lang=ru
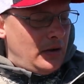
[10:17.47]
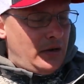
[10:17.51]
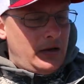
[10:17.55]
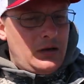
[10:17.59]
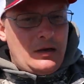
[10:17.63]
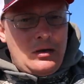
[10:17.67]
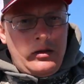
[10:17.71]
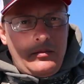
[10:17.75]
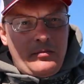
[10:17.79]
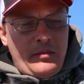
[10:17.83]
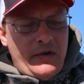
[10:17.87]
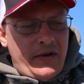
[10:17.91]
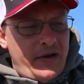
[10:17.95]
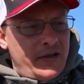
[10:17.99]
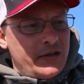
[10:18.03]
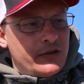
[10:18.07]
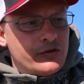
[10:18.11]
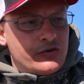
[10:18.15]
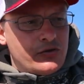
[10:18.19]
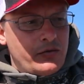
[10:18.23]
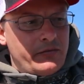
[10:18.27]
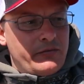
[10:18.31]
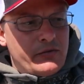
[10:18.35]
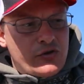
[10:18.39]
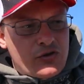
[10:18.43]
И
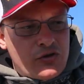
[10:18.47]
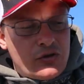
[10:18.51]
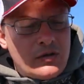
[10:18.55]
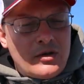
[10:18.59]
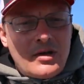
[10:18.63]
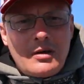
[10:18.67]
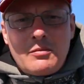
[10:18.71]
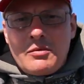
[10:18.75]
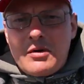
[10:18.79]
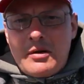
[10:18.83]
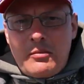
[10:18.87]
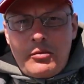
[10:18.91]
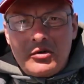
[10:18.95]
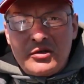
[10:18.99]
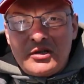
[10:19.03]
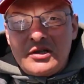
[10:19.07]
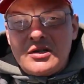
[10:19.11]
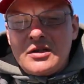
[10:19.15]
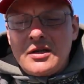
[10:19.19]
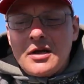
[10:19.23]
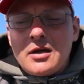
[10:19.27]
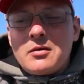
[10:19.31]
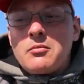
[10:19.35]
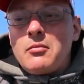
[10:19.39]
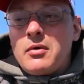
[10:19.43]
понятно, что вершина там
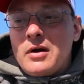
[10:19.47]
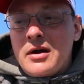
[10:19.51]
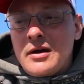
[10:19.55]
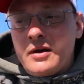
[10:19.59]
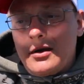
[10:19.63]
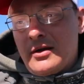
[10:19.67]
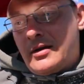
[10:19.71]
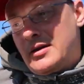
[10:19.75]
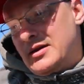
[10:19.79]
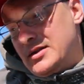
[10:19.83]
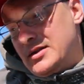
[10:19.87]
работает нормально.